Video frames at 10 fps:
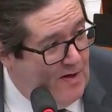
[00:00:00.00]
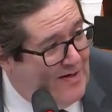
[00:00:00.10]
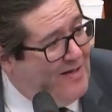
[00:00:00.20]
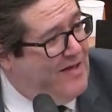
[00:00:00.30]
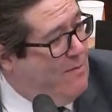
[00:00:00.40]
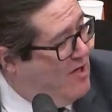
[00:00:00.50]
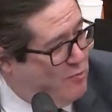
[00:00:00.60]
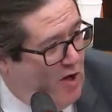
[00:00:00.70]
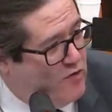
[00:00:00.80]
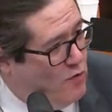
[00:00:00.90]
Nem tem mais
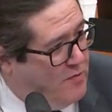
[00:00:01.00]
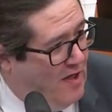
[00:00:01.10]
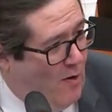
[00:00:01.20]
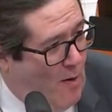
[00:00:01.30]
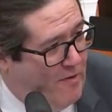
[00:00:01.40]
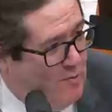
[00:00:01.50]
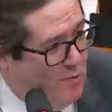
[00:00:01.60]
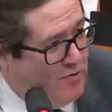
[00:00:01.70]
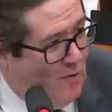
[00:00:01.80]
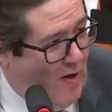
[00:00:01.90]
morte súbita na Copa do
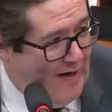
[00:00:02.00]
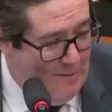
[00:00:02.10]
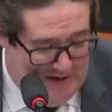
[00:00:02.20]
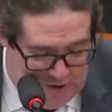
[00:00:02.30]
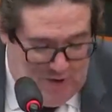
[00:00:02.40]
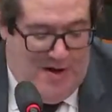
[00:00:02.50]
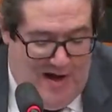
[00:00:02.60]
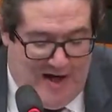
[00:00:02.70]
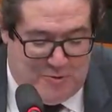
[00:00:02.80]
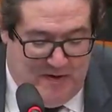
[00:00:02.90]
Mundo agora, né? mas
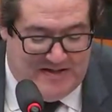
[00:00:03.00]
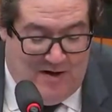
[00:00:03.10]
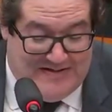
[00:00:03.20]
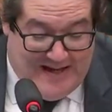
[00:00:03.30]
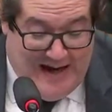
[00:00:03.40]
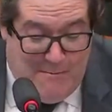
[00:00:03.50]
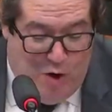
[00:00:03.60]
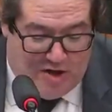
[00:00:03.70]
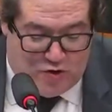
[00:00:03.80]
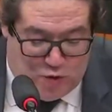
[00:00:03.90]
a expressão é será
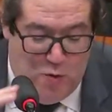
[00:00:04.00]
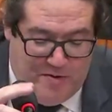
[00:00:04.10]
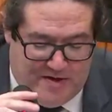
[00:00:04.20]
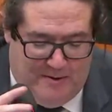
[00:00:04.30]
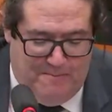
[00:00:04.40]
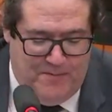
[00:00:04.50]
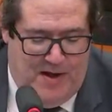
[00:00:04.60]
morte súbita.